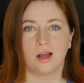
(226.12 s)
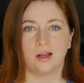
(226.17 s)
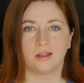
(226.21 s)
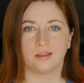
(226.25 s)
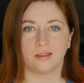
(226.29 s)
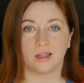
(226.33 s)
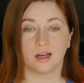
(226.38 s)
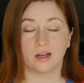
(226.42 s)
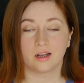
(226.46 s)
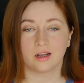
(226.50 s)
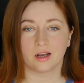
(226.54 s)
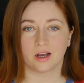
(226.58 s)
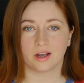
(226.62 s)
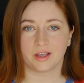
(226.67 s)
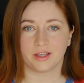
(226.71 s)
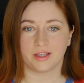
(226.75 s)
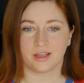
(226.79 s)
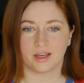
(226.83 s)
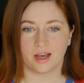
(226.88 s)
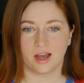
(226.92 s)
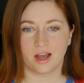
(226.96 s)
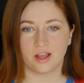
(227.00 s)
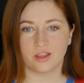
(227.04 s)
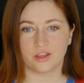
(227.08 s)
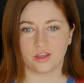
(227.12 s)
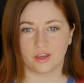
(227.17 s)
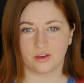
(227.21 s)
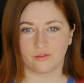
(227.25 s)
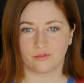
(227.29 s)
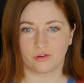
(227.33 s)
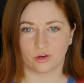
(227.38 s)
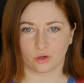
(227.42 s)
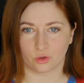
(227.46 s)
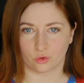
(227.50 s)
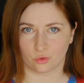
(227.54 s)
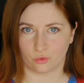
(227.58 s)
так как я не
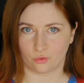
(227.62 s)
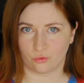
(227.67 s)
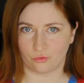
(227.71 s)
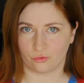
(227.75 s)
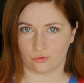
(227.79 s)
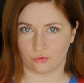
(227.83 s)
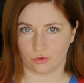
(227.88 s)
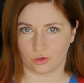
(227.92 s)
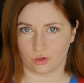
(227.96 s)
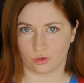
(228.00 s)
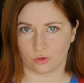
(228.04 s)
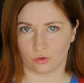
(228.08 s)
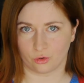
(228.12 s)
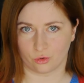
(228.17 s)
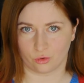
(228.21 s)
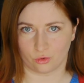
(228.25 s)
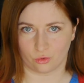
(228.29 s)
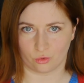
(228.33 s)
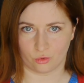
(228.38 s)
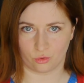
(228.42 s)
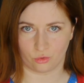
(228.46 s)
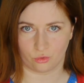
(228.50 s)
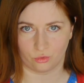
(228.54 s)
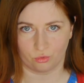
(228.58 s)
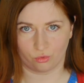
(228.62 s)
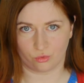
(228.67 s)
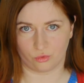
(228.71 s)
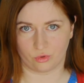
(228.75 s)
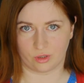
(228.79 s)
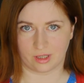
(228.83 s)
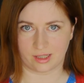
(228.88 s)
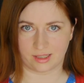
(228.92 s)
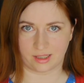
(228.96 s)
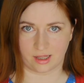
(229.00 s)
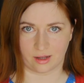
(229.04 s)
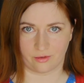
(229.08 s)
вхожу в их зону
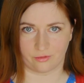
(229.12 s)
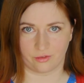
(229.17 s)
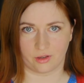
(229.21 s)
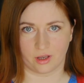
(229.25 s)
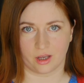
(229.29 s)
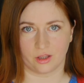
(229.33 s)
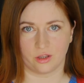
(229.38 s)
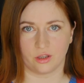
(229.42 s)
доставки.